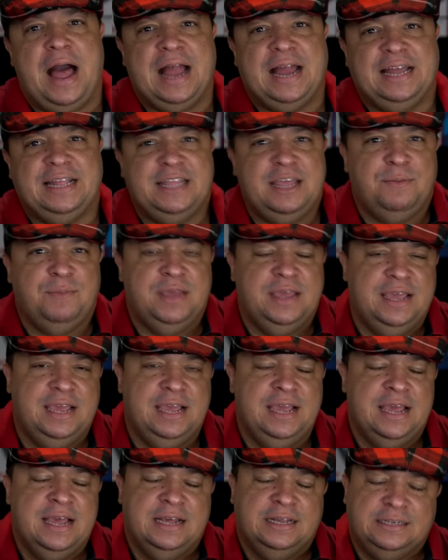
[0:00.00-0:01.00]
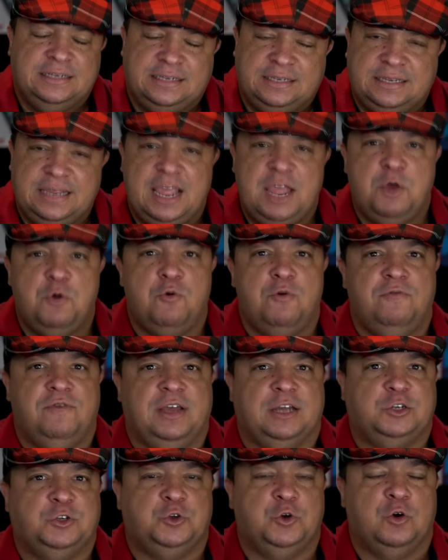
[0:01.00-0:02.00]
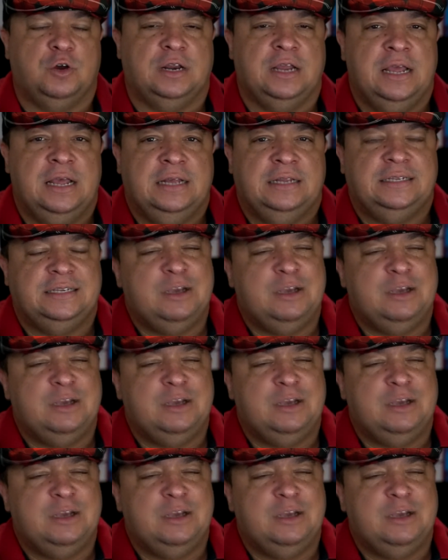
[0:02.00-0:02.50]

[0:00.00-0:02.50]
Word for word: HDMI sem conversor,